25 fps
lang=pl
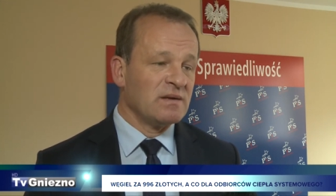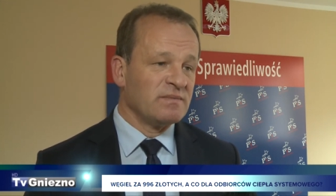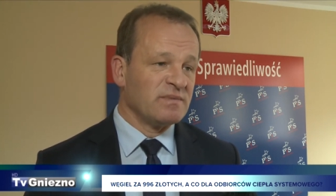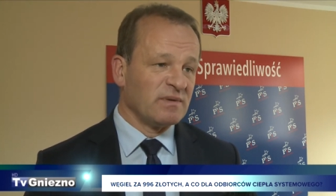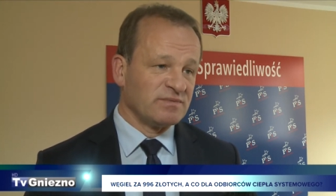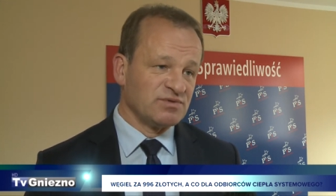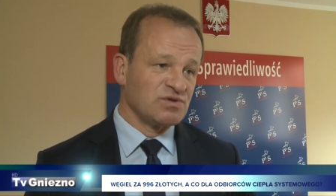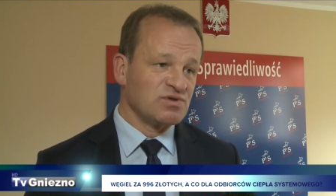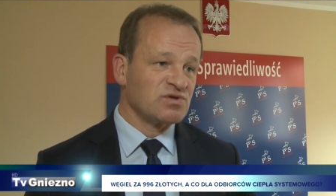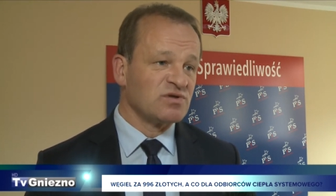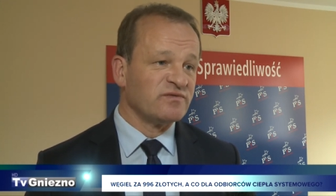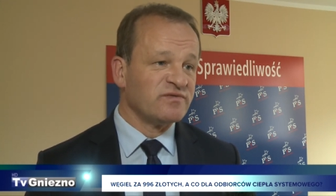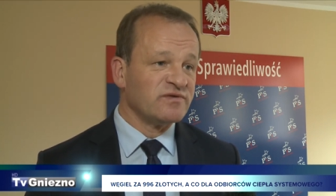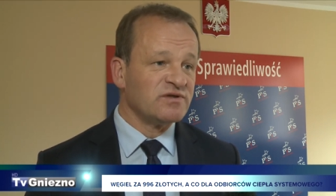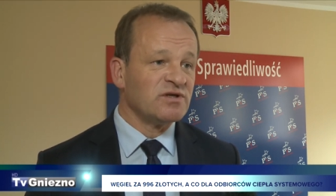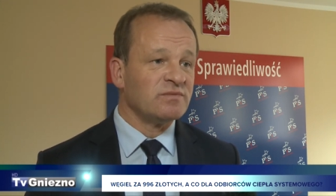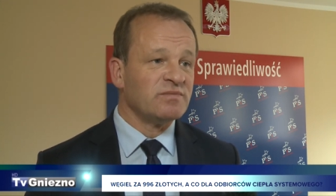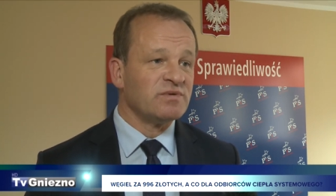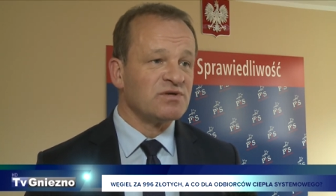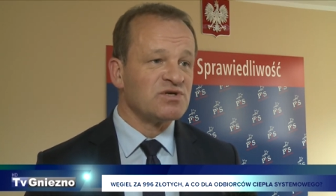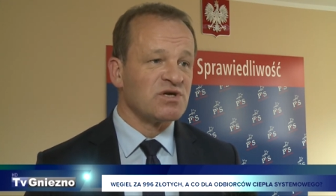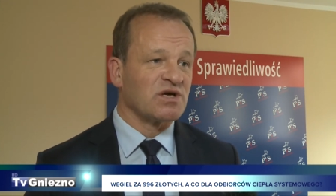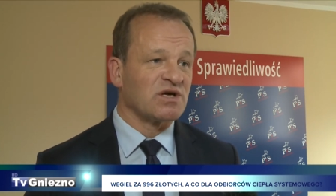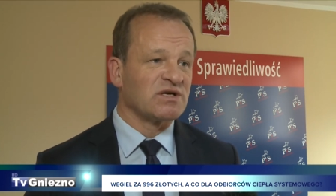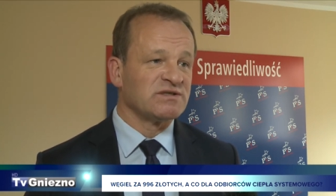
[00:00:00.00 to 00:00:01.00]
po prostu
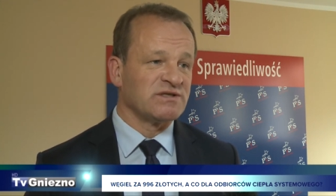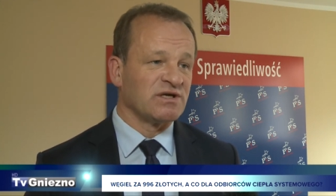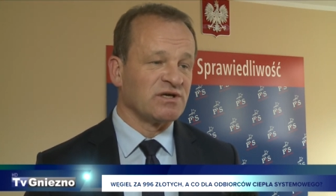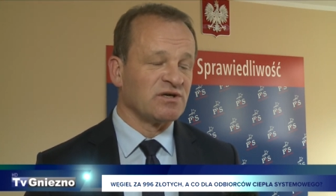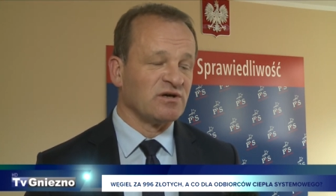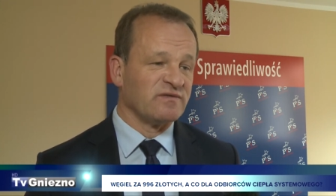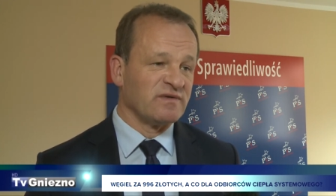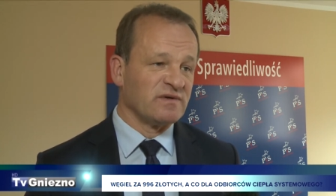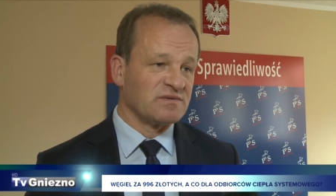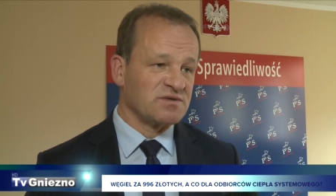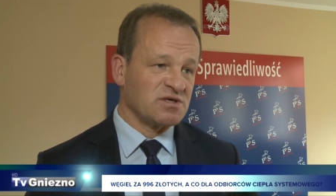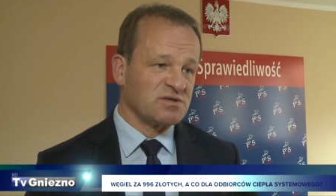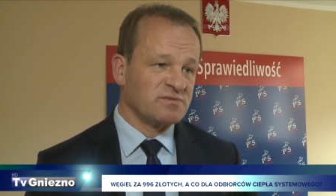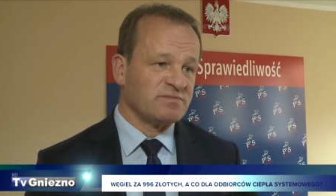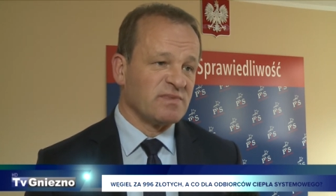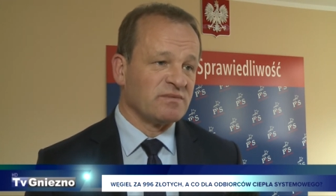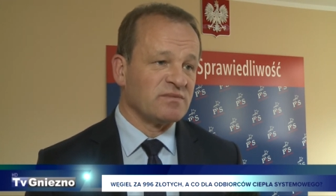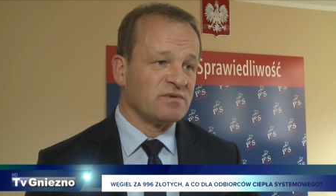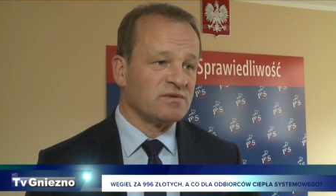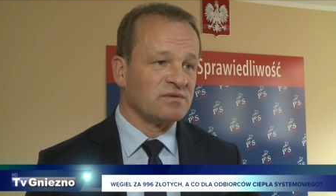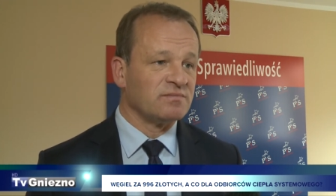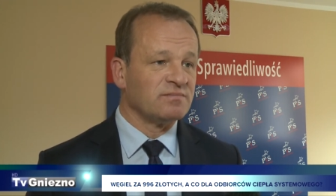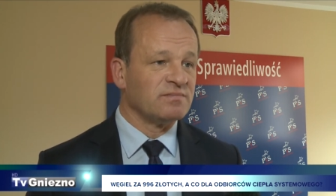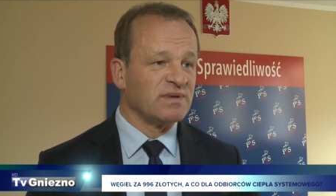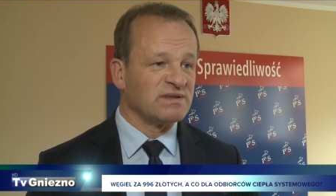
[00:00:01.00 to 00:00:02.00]
wydobycie krajowe, przecież
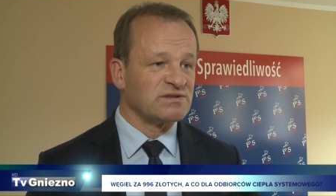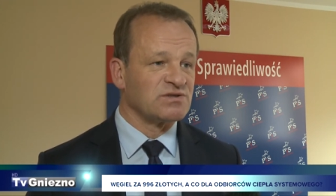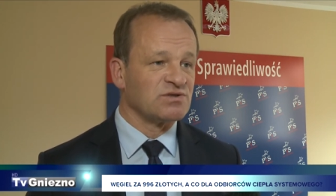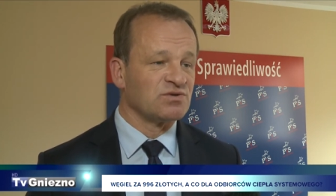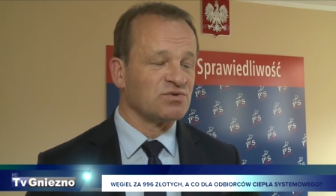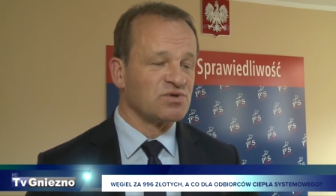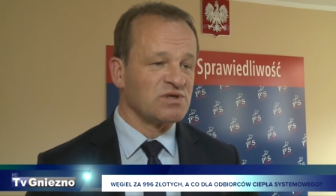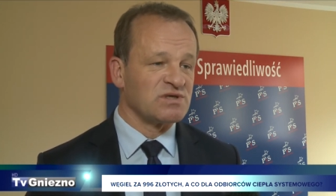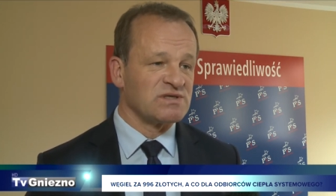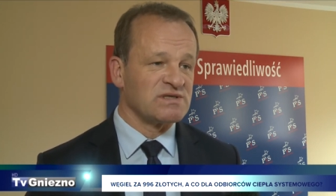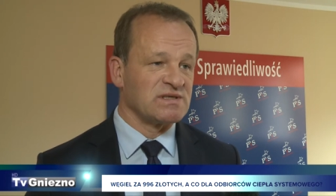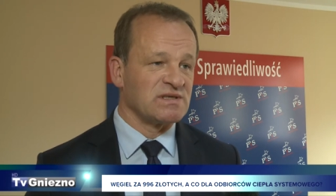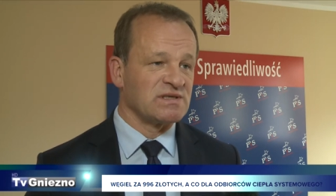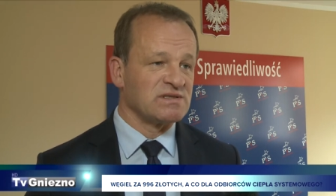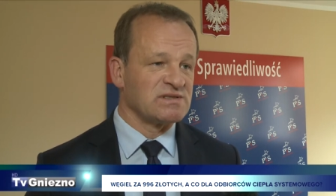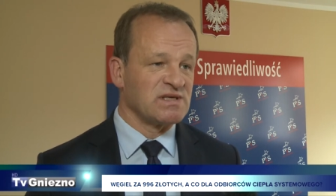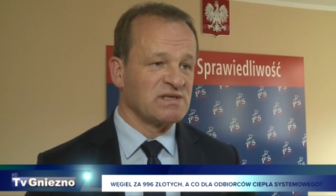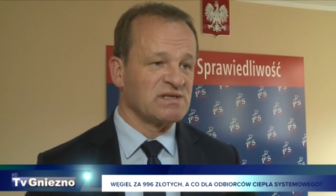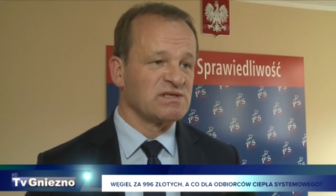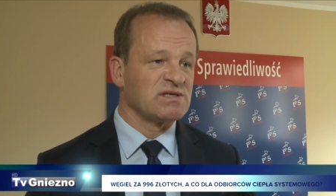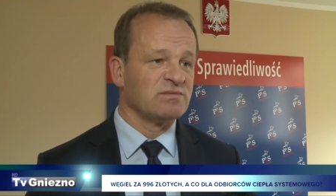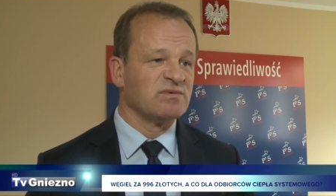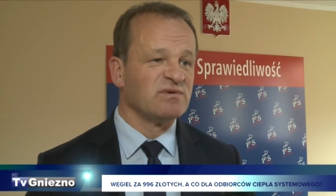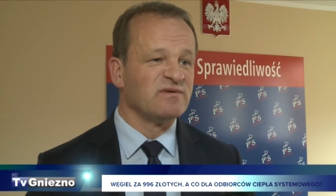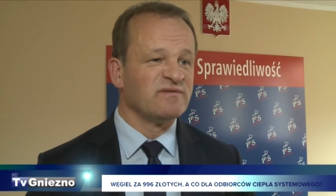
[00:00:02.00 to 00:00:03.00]
mamy bardzo duże
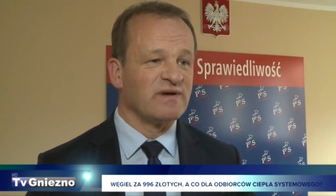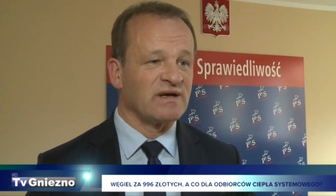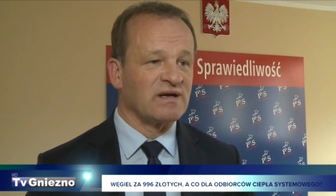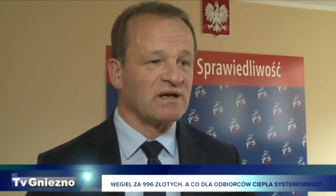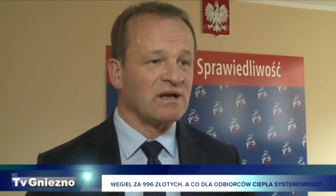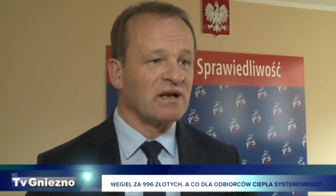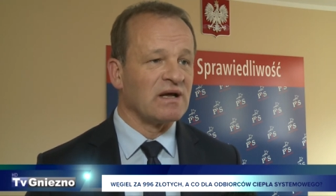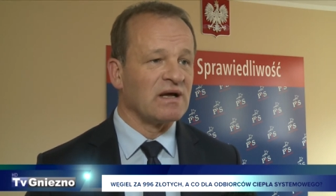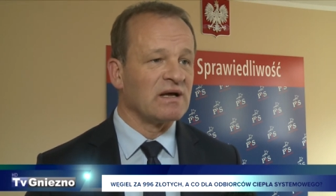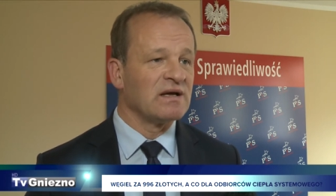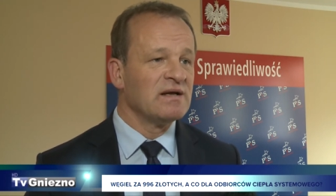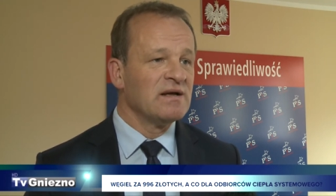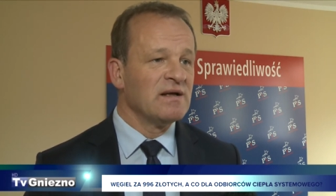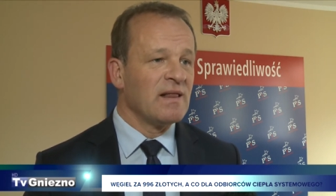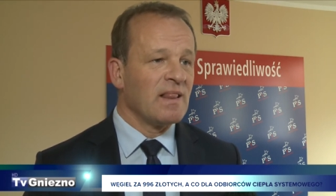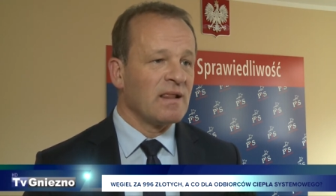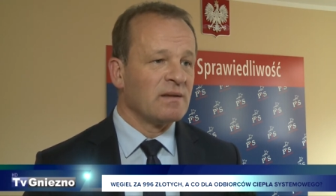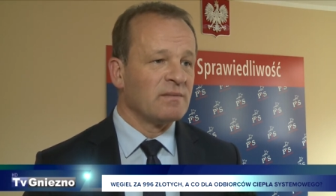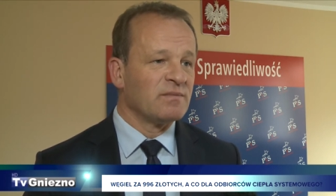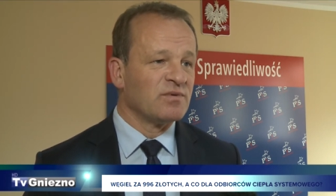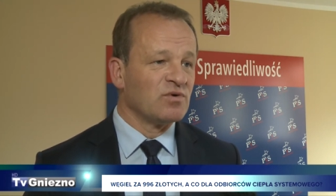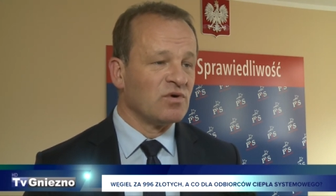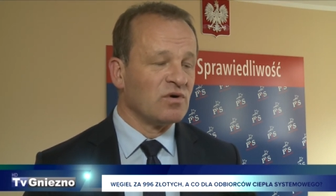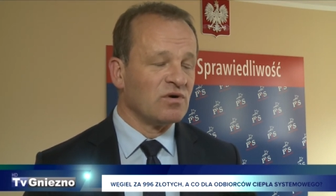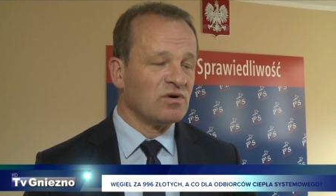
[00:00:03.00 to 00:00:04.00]
zasoby węgla,
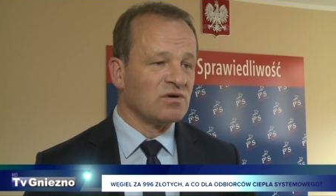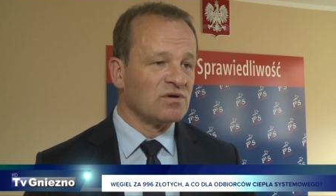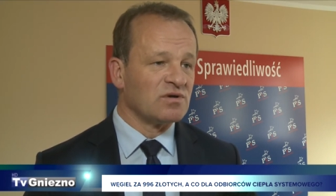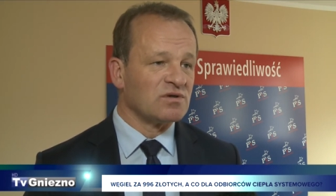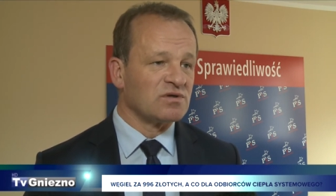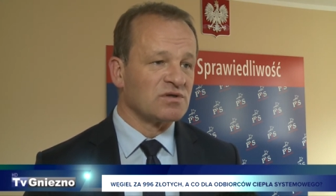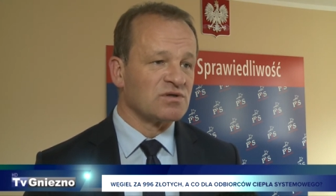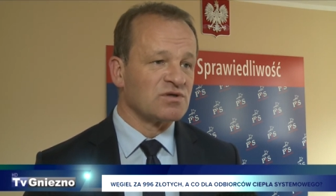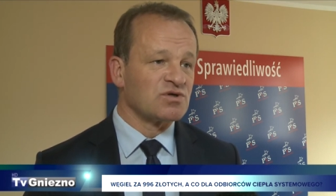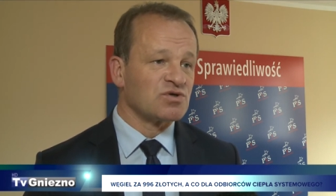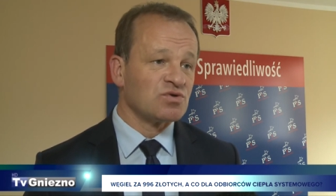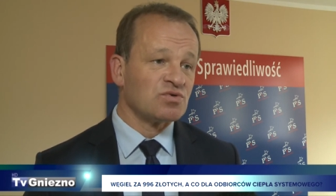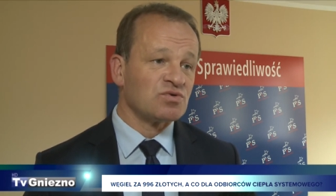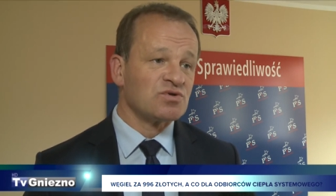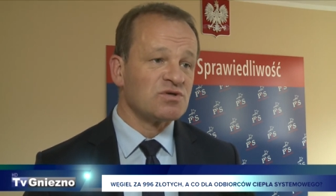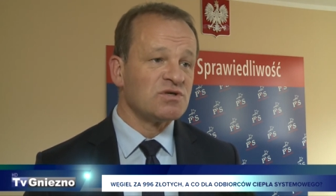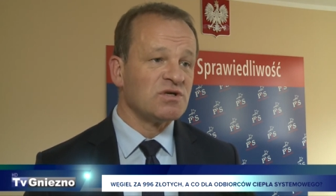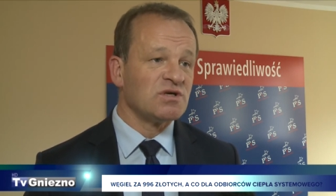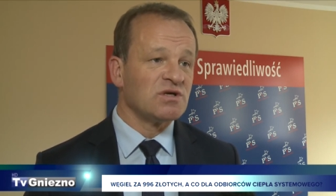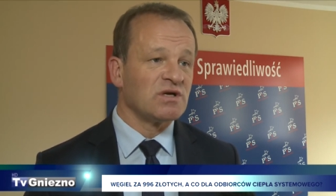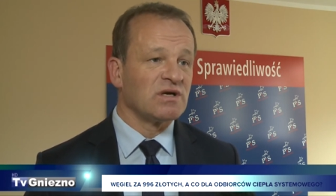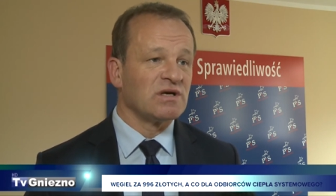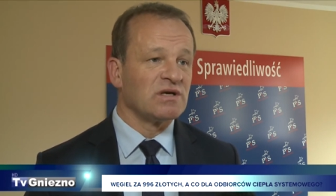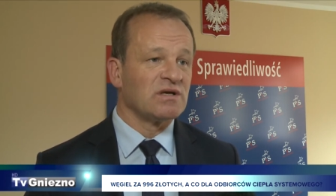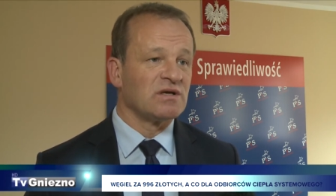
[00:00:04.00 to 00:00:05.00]
było
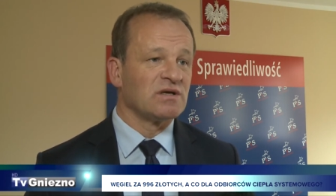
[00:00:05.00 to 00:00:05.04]
sztucznie